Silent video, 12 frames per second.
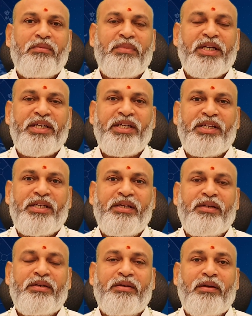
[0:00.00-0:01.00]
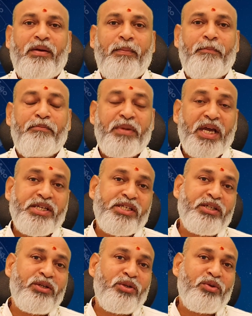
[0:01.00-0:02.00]
మనకి
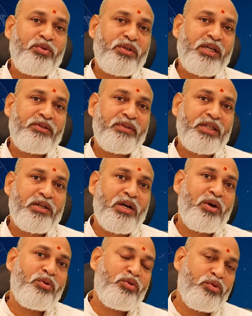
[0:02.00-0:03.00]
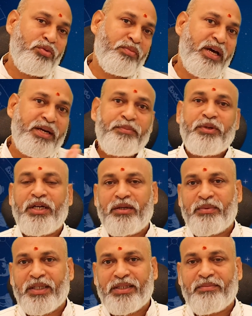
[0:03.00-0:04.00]
మేషంలో ఉన్నటువంటి రాహు
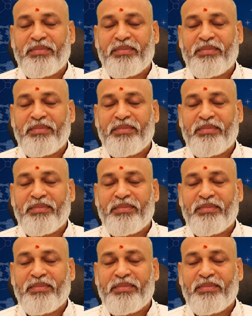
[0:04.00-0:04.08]
మారిపోయాడు మనకి